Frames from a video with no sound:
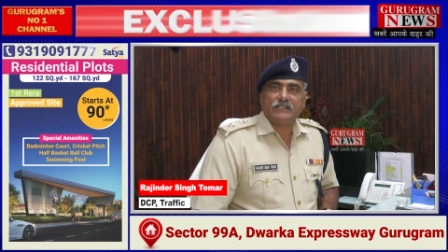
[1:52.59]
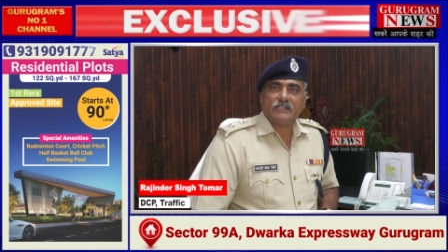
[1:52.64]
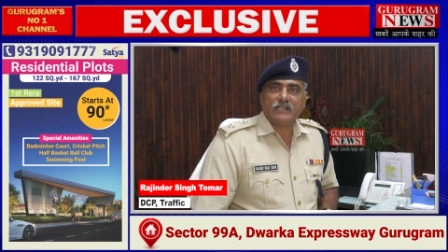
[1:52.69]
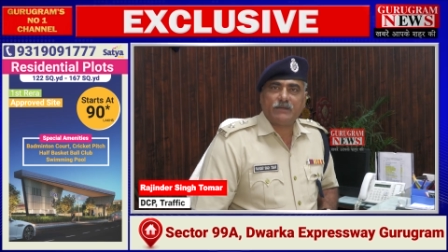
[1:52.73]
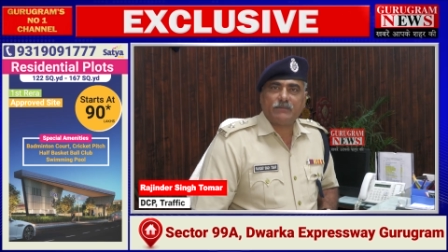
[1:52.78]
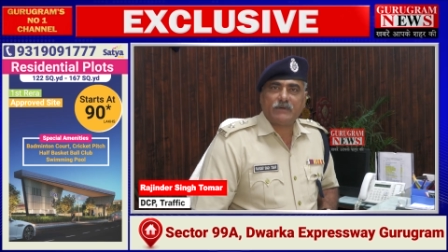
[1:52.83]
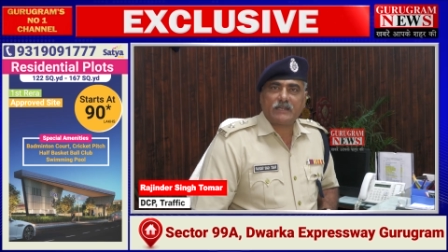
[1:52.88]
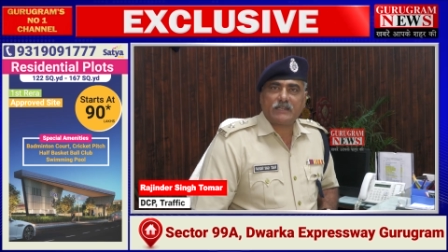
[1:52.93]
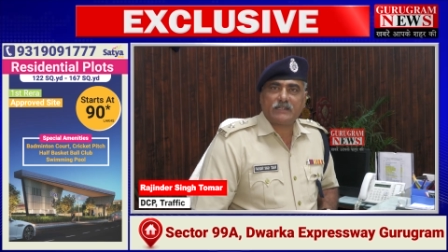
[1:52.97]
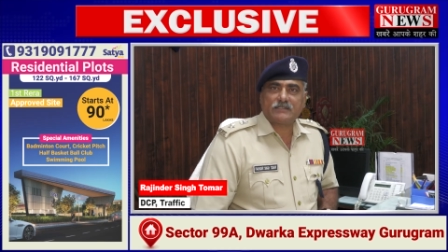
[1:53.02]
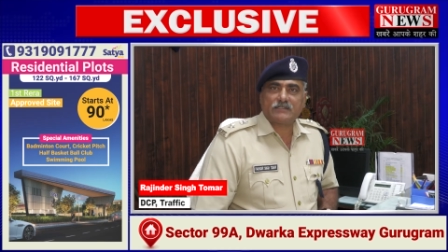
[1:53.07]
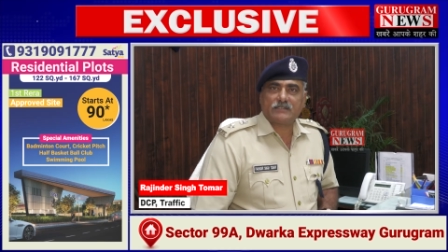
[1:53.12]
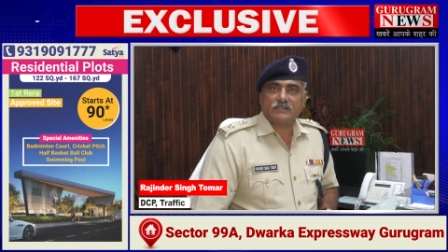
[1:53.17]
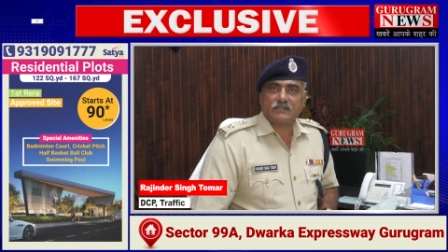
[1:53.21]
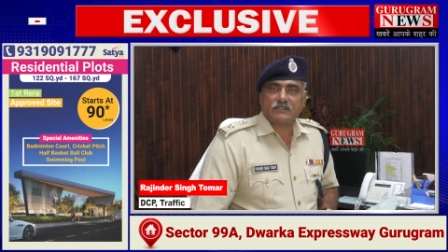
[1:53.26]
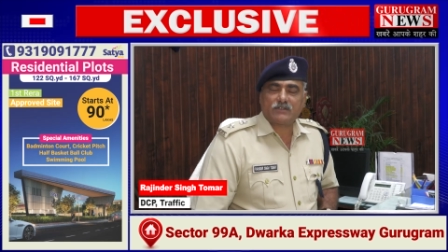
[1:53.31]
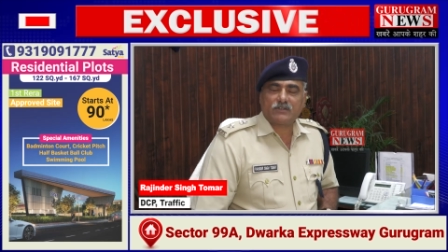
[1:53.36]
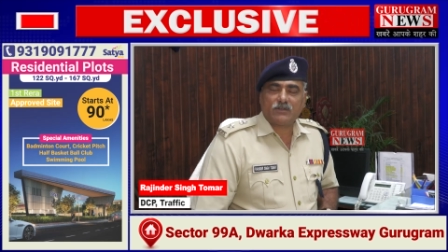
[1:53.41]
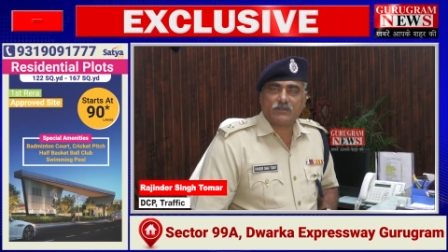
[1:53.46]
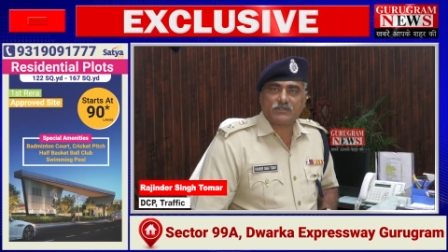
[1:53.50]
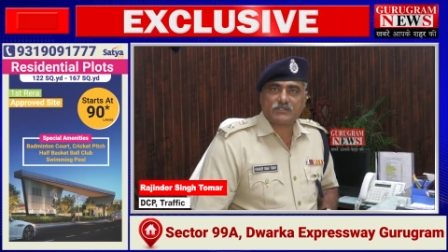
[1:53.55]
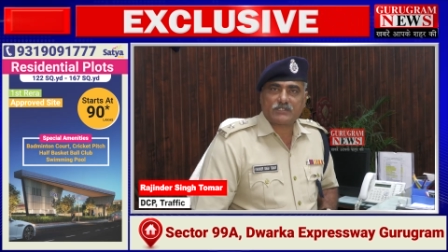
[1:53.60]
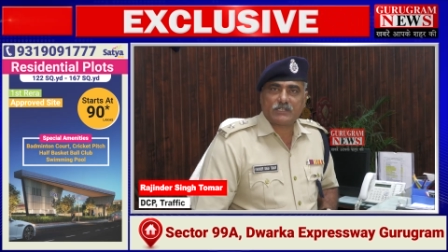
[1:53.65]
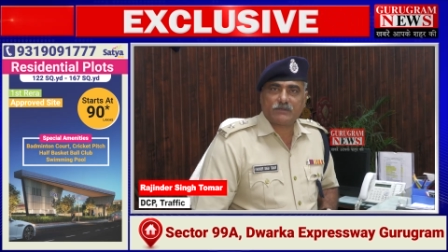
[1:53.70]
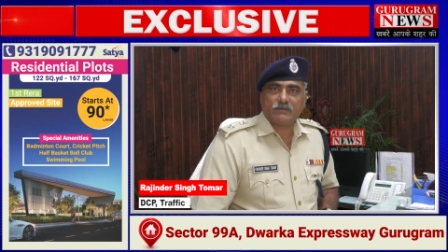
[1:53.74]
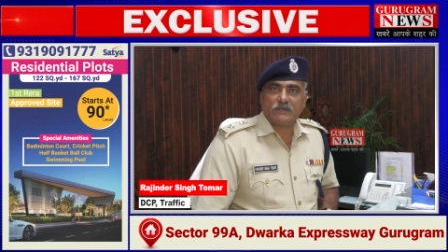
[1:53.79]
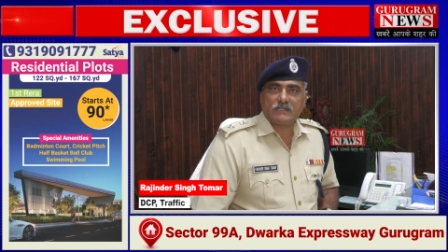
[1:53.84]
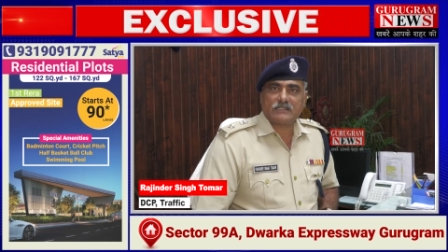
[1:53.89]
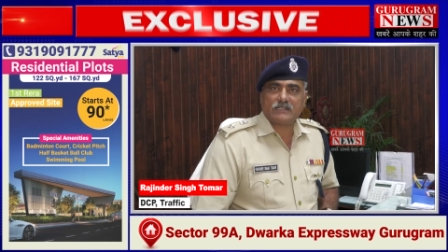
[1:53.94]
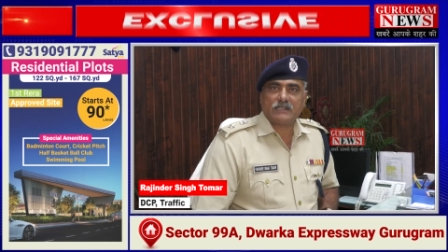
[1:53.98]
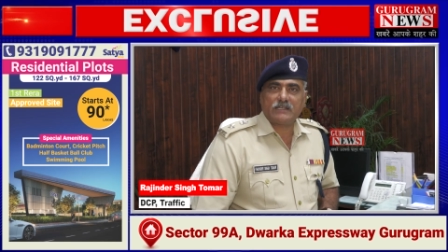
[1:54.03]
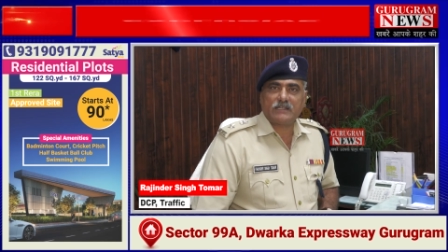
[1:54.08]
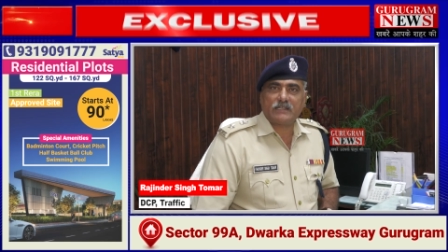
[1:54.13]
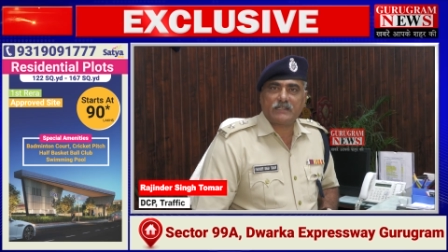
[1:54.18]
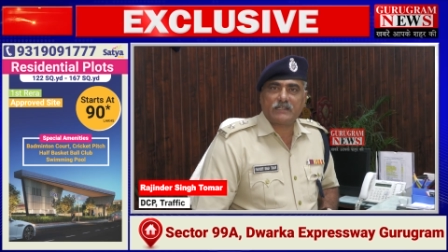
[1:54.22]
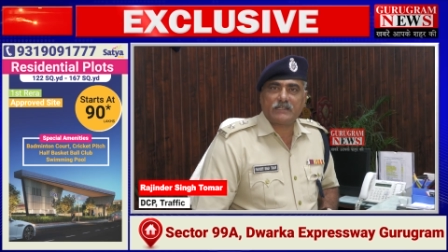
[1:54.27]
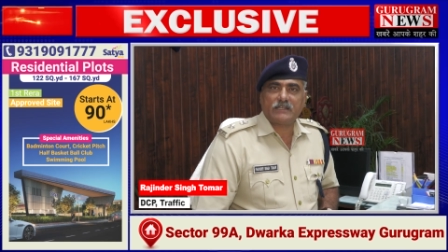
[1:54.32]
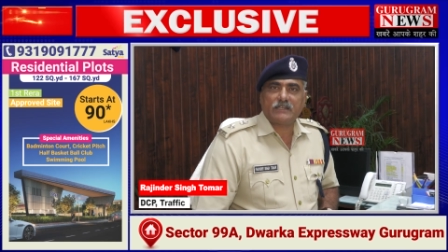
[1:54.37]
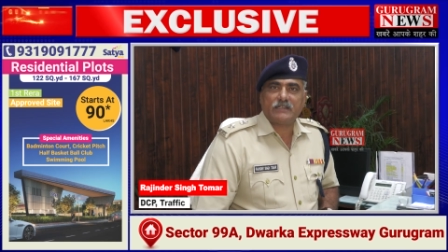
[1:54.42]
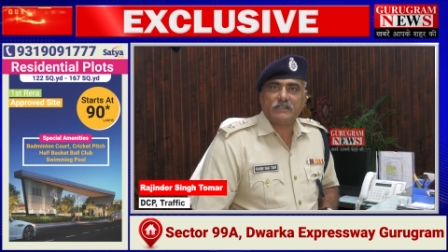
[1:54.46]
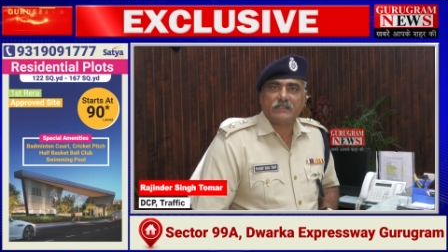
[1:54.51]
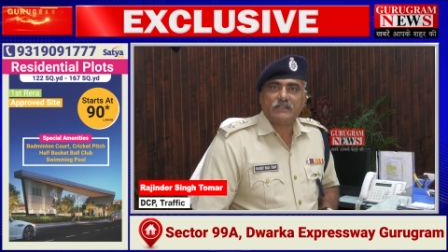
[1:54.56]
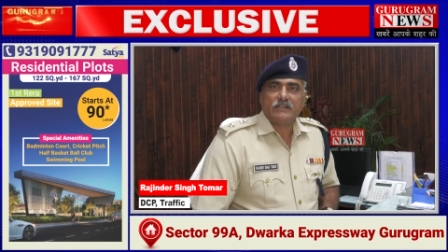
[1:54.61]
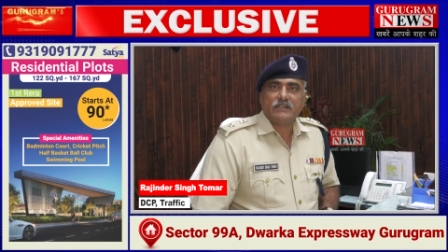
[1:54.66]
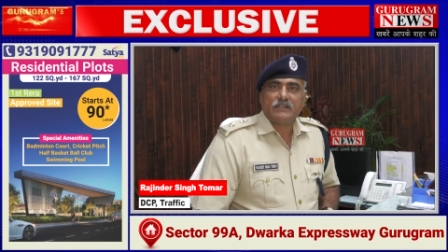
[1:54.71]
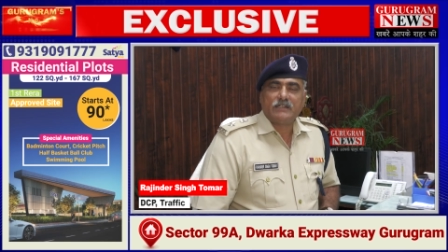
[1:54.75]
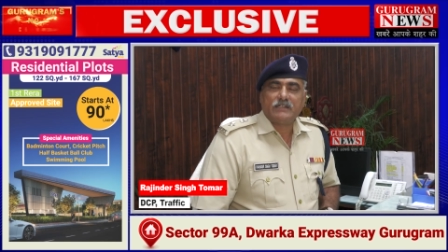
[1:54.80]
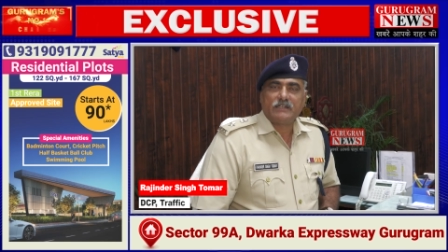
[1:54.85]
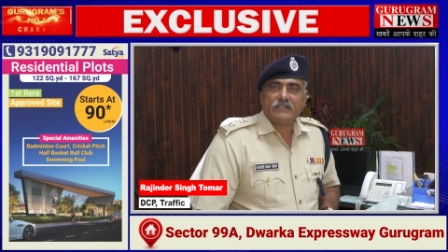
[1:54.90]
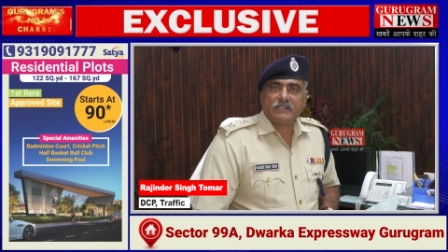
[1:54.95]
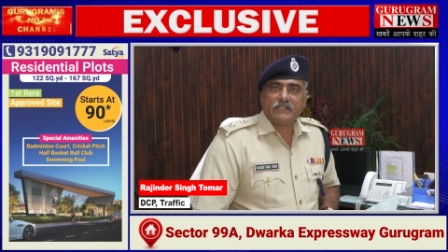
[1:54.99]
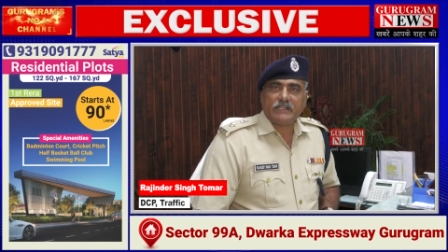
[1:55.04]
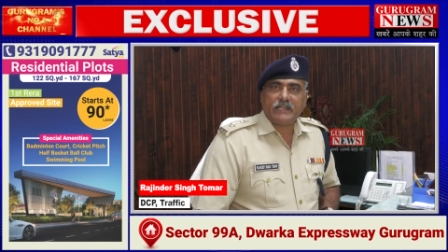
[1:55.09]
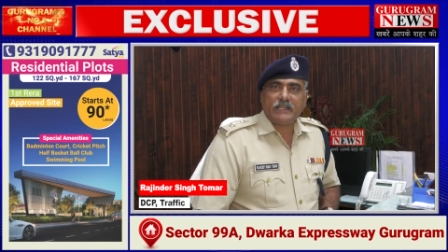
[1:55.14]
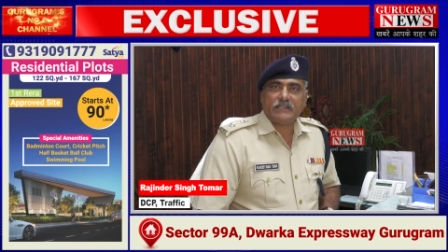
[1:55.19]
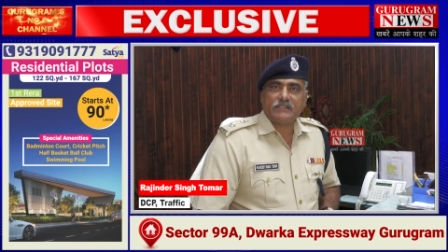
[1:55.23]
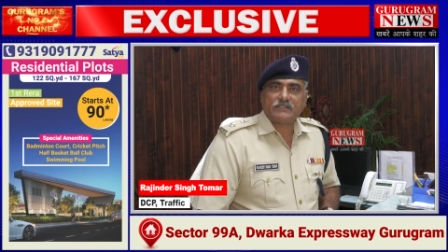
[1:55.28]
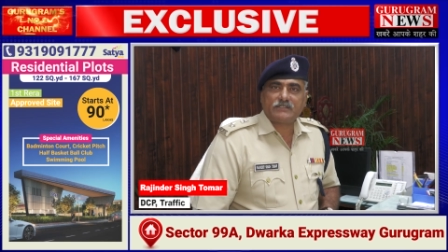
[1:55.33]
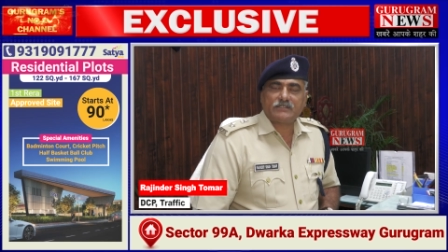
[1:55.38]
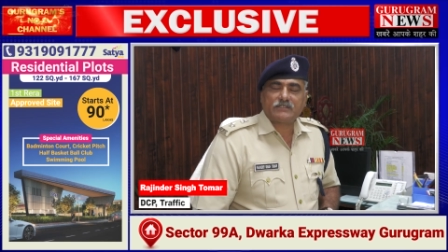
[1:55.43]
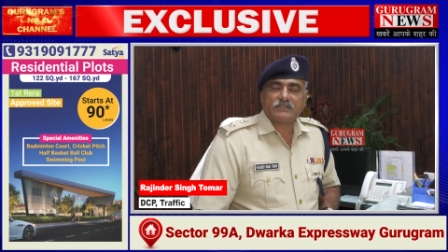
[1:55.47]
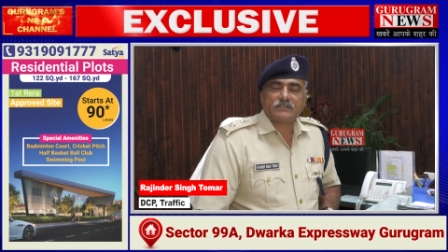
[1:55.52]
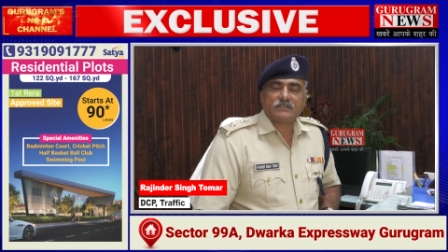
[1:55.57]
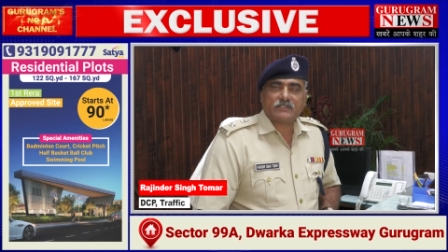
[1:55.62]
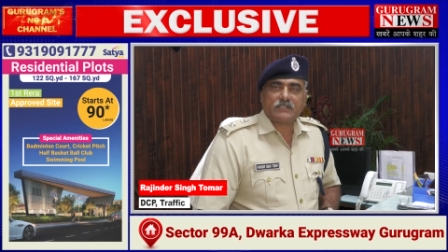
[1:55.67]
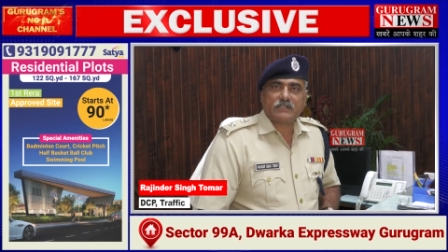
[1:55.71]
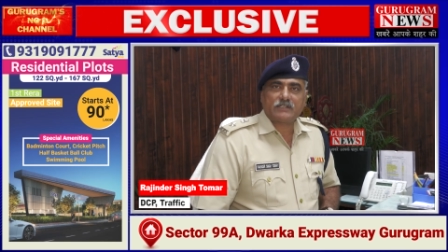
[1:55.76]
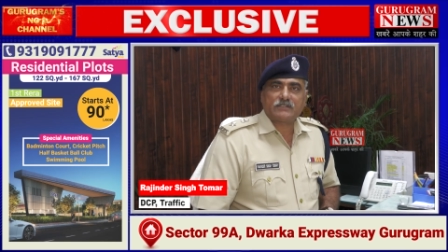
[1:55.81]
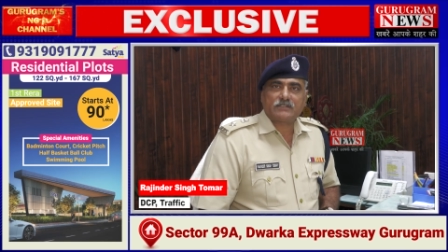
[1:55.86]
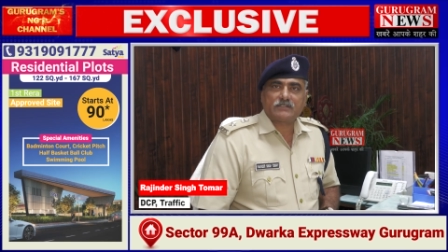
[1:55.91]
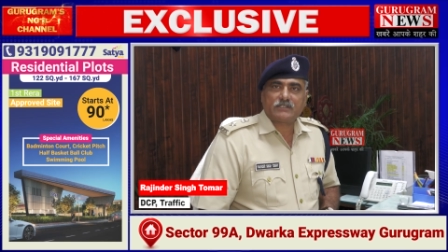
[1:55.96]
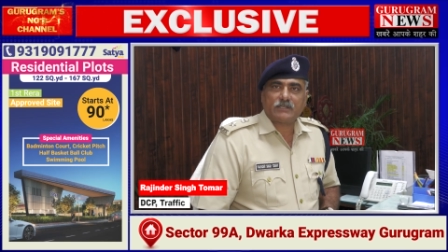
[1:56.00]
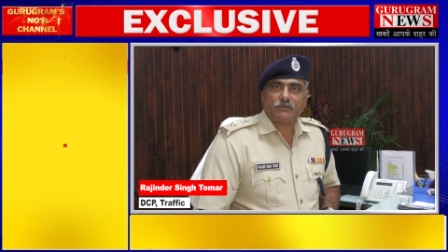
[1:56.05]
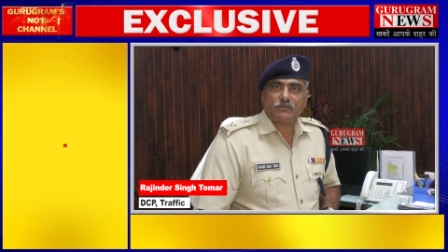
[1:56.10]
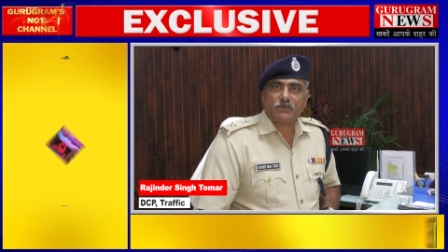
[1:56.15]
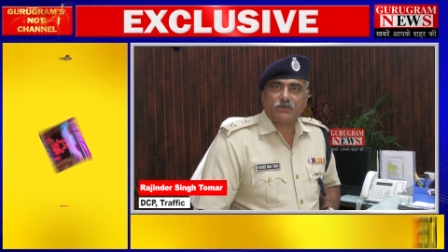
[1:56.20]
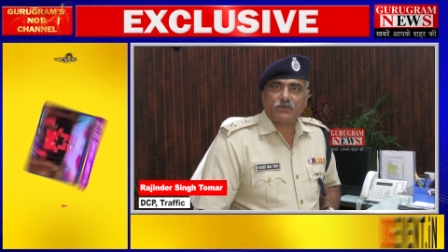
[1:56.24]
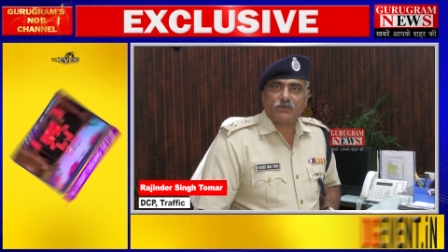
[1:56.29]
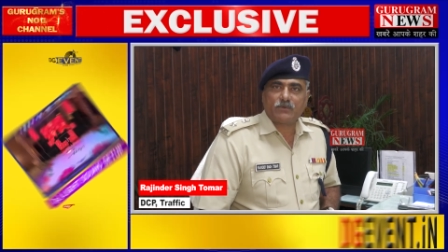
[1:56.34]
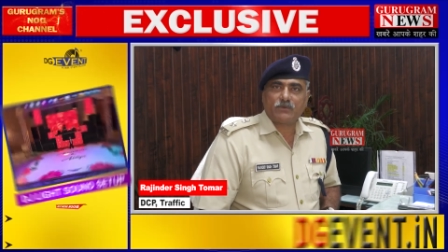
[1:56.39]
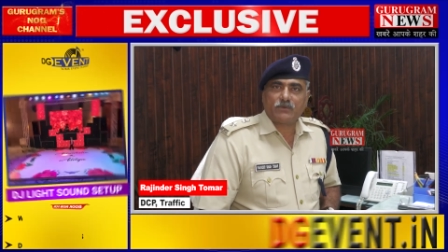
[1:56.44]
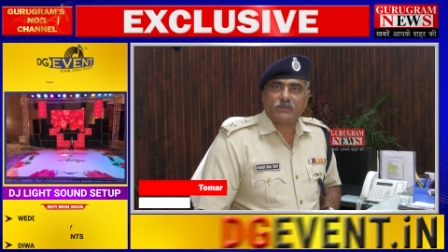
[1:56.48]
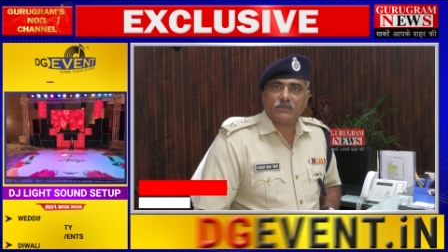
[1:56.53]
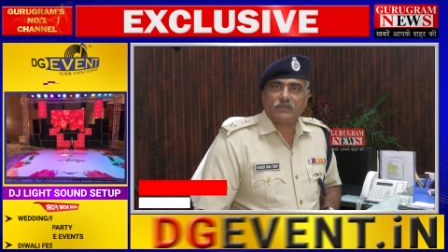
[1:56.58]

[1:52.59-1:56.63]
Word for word: ये हमारा कॉन्स्टेबल से लेके टीआईज तक सबको